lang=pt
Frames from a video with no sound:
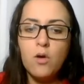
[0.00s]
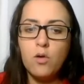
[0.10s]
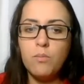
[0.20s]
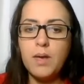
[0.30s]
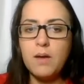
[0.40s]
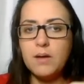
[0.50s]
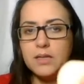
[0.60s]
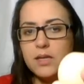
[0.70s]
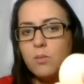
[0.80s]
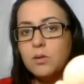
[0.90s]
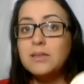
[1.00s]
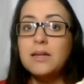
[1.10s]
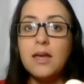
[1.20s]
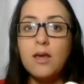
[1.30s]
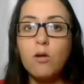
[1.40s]
O meu aqui eu
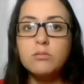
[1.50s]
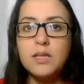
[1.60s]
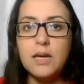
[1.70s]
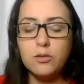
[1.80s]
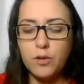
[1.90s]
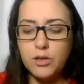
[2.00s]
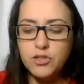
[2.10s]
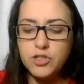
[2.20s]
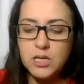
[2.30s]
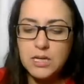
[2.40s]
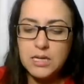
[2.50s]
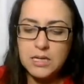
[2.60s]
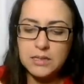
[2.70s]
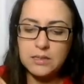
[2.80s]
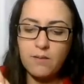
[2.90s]
modelei ontem à noite,
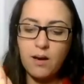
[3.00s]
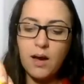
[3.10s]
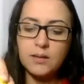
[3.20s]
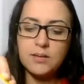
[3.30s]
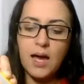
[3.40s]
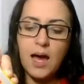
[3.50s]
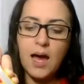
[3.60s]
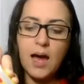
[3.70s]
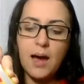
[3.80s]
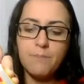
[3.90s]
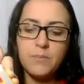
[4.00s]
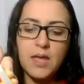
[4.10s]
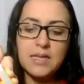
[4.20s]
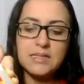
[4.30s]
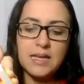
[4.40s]
então ela tá
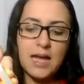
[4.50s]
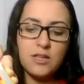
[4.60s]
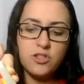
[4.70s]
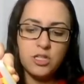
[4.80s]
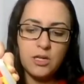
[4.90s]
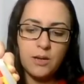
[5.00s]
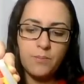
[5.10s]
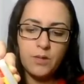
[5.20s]
ressecadinha.